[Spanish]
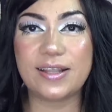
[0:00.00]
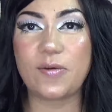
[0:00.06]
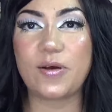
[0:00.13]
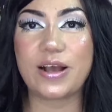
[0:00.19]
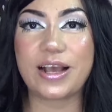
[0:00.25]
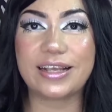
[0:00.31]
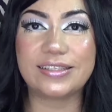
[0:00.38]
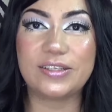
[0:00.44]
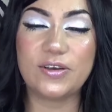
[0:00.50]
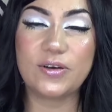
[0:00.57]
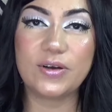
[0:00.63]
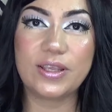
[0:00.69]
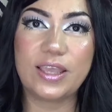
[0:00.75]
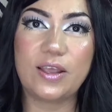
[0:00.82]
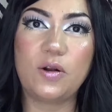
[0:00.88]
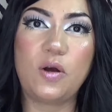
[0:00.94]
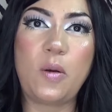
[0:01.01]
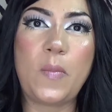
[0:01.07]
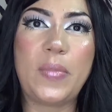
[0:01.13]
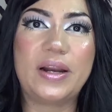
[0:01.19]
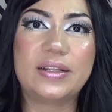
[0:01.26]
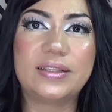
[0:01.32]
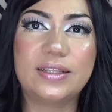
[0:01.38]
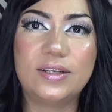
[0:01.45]
esta ocasión quiero
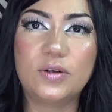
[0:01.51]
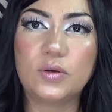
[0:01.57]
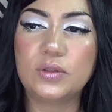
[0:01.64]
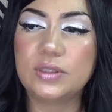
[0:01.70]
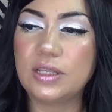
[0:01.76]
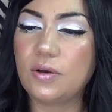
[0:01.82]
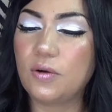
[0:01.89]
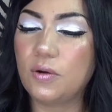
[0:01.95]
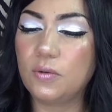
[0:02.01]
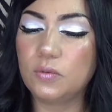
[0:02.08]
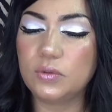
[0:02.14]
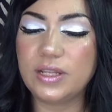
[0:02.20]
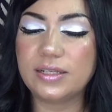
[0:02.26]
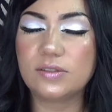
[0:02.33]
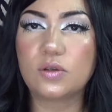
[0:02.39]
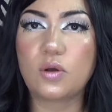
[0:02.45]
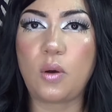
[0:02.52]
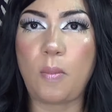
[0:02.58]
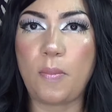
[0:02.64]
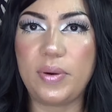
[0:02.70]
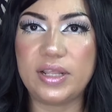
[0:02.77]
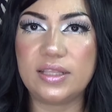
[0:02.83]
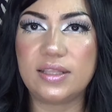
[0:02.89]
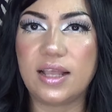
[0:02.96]
compartir contigo unas
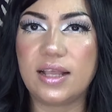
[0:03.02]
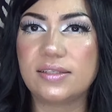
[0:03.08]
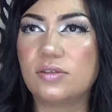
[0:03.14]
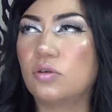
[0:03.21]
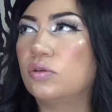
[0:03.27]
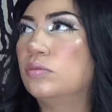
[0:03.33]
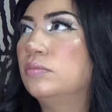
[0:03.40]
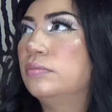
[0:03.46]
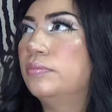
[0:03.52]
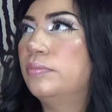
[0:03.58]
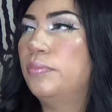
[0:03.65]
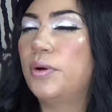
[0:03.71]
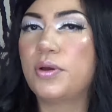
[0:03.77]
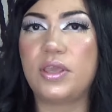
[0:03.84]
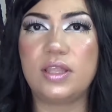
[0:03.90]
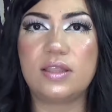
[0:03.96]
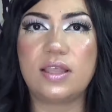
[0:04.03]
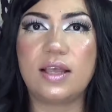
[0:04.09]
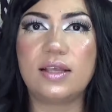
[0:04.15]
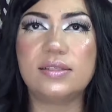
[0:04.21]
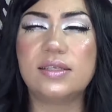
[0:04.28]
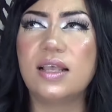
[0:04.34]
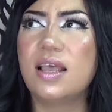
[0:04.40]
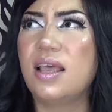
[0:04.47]
compritas, son
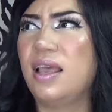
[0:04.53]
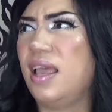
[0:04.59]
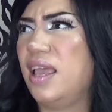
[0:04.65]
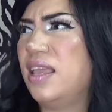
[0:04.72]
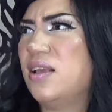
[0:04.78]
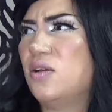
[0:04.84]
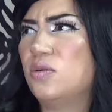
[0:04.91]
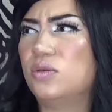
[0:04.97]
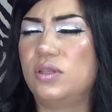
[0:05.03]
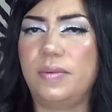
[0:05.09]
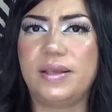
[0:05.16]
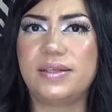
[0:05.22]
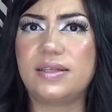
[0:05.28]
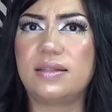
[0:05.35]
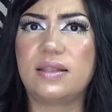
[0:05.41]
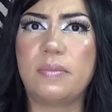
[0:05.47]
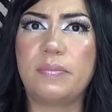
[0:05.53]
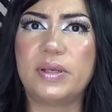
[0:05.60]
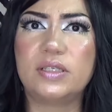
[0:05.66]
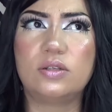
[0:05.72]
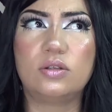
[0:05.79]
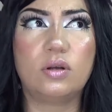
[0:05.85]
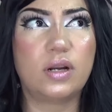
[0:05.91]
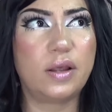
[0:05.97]
poquitas, e inclusive hace
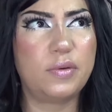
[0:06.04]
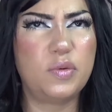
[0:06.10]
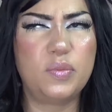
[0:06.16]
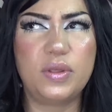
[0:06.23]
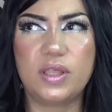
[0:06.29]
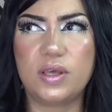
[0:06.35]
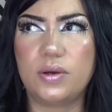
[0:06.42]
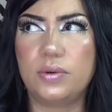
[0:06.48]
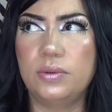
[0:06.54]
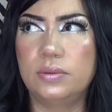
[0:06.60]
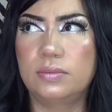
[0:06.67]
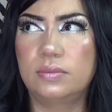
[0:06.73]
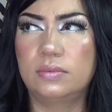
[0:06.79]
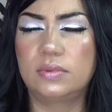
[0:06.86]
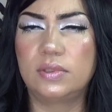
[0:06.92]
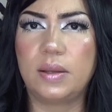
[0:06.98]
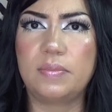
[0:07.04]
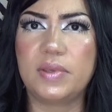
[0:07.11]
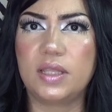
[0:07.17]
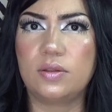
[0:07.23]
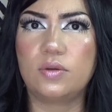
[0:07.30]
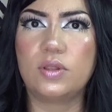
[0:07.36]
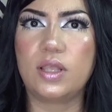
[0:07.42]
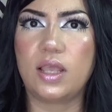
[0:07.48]
tiempecito grabé un video
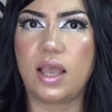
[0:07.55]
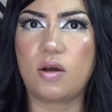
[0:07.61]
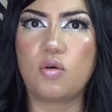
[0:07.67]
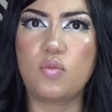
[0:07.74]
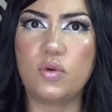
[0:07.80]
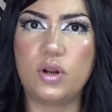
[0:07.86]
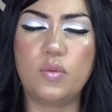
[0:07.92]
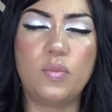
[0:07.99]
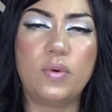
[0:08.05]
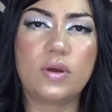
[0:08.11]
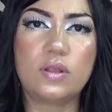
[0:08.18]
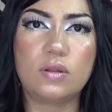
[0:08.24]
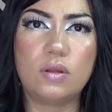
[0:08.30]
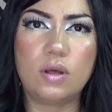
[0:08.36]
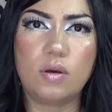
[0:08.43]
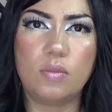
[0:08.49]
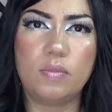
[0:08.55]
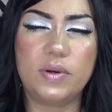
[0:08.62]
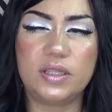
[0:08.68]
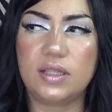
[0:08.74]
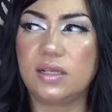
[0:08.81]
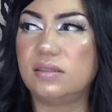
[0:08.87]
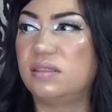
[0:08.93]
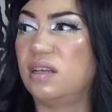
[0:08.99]
también donde acumulé un poquito de
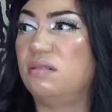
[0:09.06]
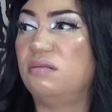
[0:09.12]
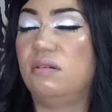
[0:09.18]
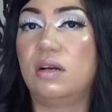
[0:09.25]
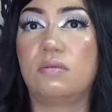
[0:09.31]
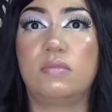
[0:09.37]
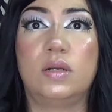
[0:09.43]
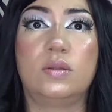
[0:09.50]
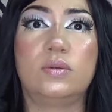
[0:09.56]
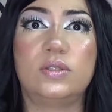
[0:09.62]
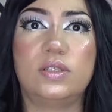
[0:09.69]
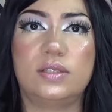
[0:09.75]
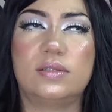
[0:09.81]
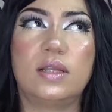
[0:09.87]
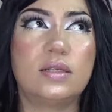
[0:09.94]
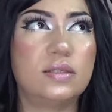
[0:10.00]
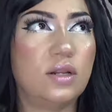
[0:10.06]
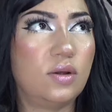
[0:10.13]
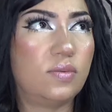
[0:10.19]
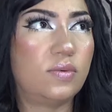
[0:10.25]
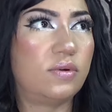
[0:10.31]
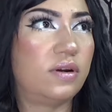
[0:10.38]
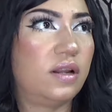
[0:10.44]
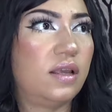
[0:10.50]
compritas, ya no recuerdo si está, si
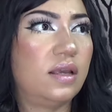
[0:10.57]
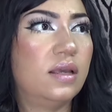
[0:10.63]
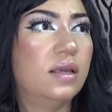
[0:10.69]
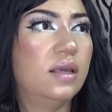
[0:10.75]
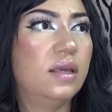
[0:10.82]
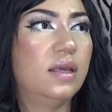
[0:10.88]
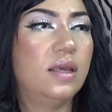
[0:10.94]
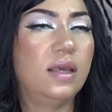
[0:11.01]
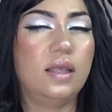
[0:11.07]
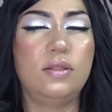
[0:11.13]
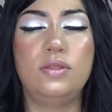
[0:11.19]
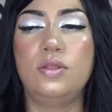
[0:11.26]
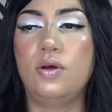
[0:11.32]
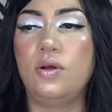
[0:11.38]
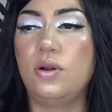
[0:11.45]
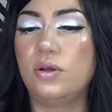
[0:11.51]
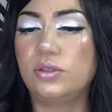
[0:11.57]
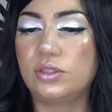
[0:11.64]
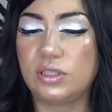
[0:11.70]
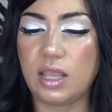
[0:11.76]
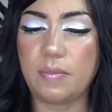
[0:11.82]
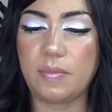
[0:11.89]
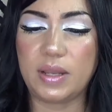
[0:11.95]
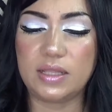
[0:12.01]
lo borré, no lo
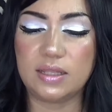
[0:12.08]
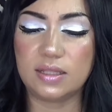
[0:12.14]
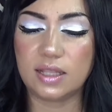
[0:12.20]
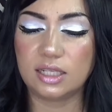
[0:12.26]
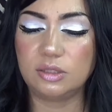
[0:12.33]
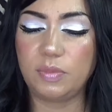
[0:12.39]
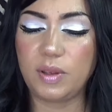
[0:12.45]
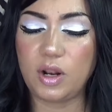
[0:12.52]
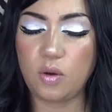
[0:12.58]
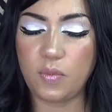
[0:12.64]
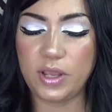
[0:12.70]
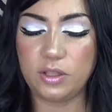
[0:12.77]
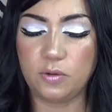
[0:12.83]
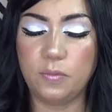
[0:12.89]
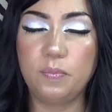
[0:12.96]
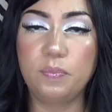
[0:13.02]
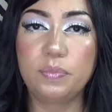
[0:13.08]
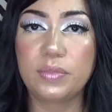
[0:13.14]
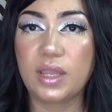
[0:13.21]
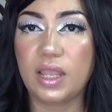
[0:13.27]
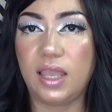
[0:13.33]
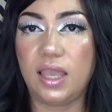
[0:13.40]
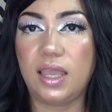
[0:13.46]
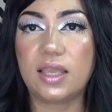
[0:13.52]
sé, manitas, pero bueno,
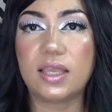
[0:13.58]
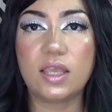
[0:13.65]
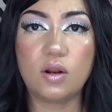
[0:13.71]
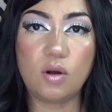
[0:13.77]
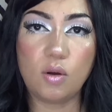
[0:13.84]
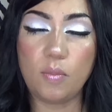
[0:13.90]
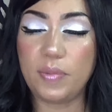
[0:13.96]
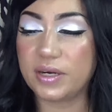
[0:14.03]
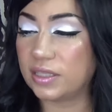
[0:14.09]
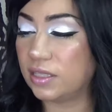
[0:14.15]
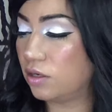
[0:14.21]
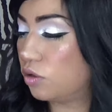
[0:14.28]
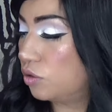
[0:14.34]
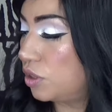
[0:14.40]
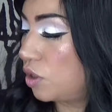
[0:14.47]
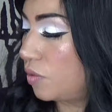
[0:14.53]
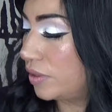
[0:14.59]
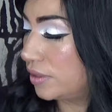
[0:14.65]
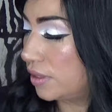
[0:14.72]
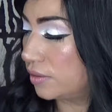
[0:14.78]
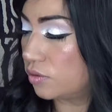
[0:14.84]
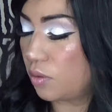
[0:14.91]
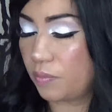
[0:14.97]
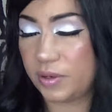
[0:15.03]
eh, quiero compartir contigo
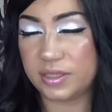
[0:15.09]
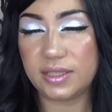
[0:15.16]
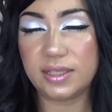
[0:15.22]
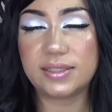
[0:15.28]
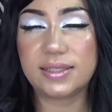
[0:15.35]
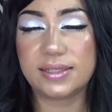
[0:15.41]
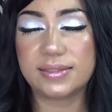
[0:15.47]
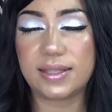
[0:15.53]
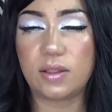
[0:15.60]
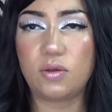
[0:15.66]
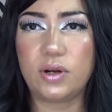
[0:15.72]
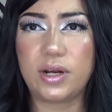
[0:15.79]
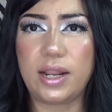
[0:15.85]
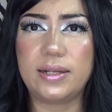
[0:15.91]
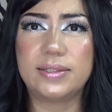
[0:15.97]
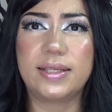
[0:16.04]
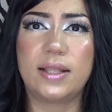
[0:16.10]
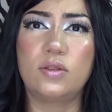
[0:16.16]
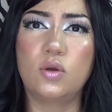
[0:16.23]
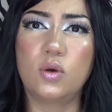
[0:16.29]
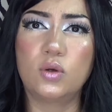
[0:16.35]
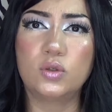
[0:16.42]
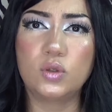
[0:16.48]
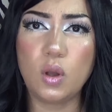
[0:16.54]
estas compritas que he estado
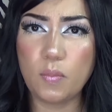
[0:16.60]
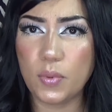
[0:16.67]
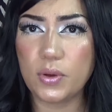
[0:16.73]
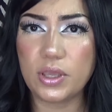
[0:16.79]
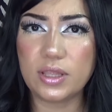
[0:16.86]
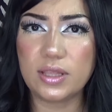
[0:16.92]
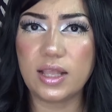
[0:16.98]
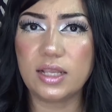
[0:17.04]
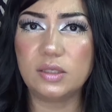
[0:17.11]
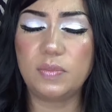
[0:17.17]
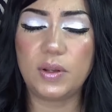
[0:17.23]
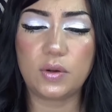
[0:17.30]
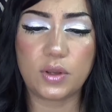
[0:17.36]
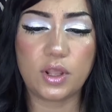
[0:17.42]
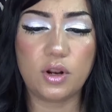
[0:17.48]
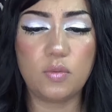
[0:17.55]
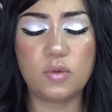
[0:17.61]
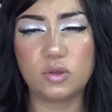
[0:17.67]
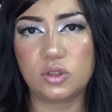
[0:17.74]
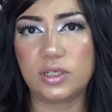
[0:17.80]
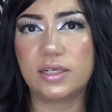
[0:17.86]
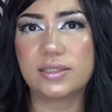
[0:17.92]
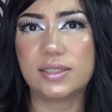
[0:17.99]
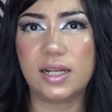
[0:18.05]
realizando. Son poquitas, pero quiero
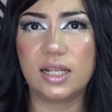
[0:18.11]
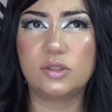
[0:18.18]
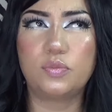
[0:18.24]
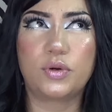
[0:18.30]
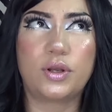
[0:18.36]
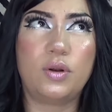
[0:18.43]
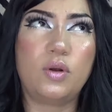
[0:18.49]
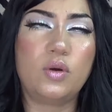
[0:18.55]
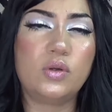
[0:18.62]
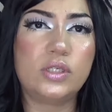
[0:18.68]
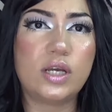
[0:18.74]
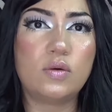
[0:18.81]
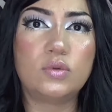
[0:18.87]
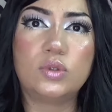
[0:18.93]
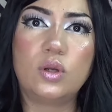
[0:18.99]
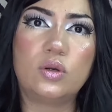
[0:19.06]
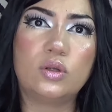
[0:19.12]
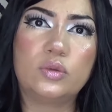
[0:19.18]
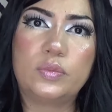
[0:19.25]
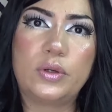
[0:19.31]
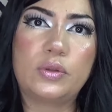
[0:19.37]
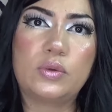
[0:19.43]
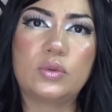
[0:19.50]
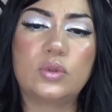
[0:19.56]
mostrárselas porque luego ya uso los
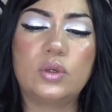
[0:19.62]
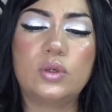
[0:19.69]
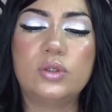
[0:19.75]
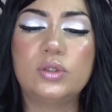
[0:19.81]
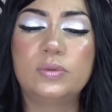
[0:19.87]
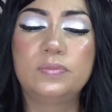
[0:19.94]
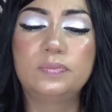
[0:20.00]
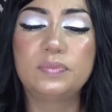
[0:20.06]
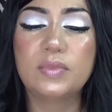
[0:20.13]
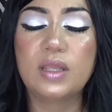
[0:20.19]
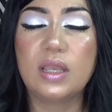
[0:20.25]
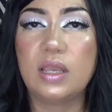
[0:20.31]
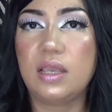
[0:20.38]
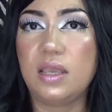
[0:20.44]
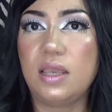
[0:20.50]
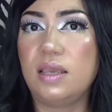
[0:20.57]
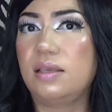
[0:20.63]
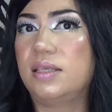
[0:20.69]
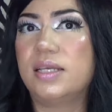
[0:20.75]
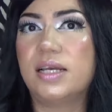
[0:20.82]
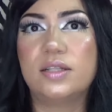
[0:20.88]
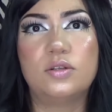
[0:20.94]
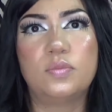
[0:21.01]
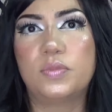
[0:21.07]
productos
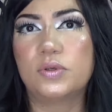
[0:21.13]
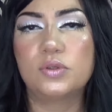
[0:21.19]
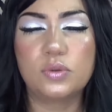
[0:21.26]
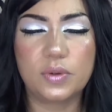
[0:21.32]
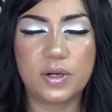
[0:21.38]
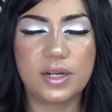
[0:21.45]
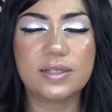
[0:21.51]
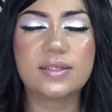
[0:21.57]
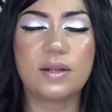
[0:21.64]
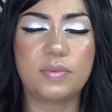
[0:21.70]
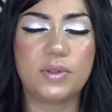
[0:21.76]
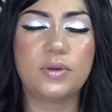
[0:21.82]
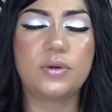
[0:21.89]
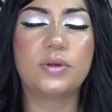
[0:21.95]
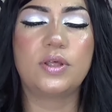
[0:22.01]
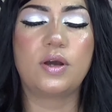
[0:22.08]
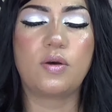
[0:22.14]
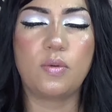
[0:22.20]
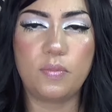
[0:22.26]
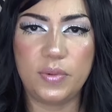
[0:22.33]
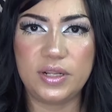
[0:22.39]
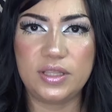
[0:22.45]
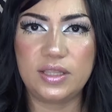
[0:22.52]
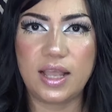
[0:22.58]
y ya no puedo subirles el video de
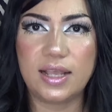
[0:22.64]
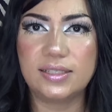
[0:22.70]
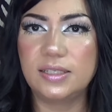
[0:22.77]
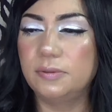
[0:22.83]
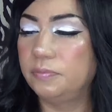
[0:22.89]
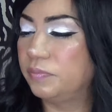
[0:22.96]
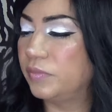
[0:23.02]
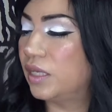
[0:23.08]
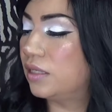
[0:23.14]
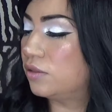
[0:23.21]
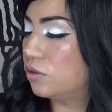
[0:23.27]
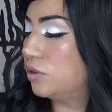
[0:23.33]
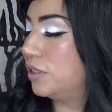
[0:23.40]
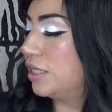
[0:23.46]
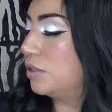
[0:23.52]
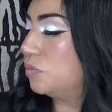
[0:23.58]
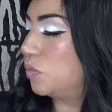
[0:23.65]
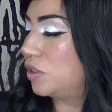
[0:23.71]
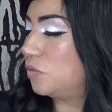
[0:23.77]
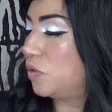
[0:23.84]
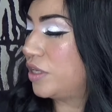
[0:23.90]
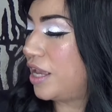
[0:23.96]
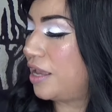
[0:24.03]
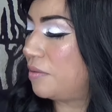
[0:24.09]
compritas entonces,
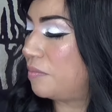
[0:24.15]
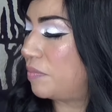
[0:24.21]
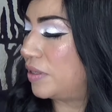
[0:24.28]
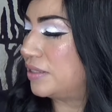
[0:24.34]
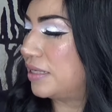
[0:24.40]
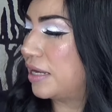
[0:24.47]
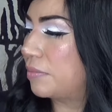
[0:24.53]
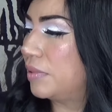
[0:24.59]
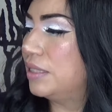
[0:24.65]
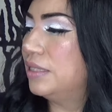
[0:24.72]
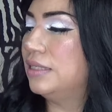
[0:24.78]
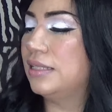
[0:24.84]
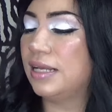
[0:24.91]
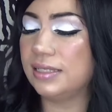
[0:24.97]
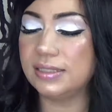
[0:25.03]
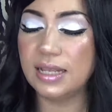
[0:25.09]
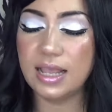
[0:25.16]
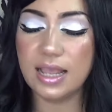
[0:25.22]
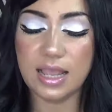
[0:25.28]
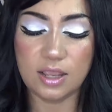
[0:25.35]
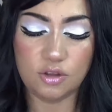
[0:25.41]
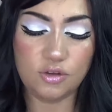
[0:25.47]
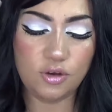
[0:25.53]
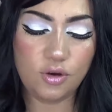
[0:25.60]
pues voy a empezar, manitas.
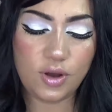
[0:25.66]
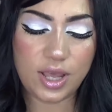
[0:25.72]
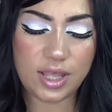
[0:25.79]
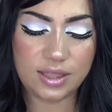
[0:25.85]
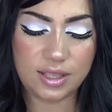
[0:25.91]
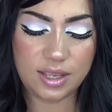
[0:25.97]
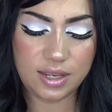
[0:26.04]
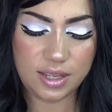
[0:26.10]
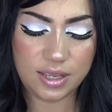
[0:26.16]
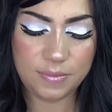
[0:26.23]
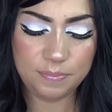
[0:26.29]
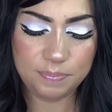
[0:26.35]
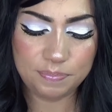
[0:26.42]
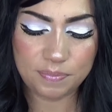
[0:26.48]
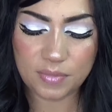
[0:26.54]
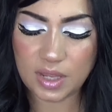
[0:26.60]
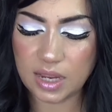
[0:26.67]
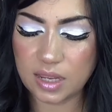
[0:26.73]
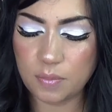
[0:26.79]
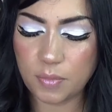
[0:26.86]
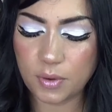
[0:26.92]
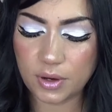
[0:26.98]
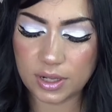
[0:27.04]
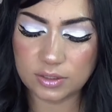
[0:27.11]
Yo adquirí
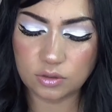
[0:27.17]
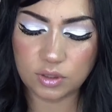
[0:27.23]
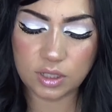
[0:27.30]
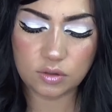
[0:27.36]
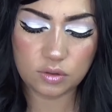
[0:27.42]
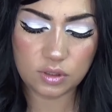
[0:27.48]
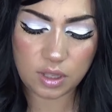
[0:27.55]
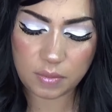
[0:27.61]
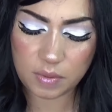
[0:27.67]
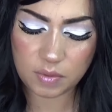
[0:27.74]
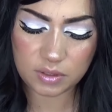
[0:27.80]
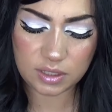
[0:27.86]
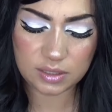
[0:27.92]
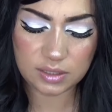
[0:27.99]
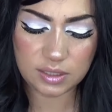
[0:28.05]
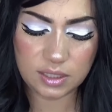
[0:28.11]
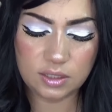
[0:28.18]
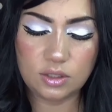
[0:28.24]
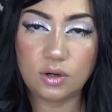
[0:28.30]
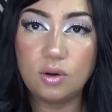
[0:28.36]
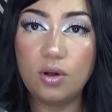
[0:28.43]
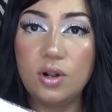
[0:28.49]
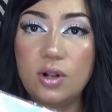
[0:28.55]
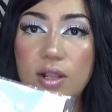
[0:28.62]
aquí por la ciudad donde vivo en el
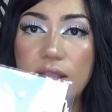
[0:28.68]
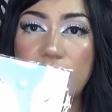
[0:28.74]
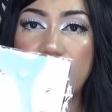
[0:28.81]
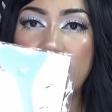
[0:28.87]
centro,